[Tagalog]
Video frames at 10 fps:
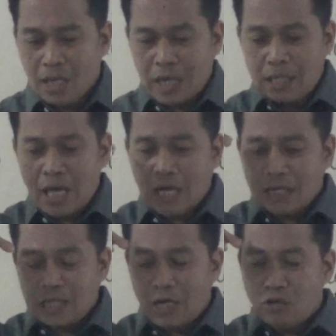
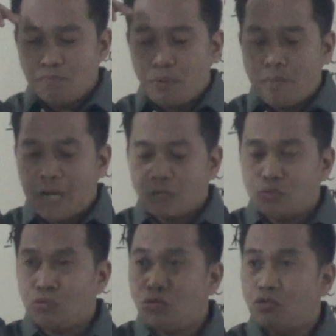kailangan tayong
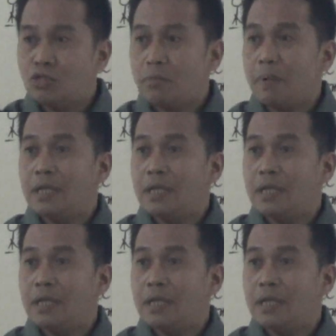pumasok dun sa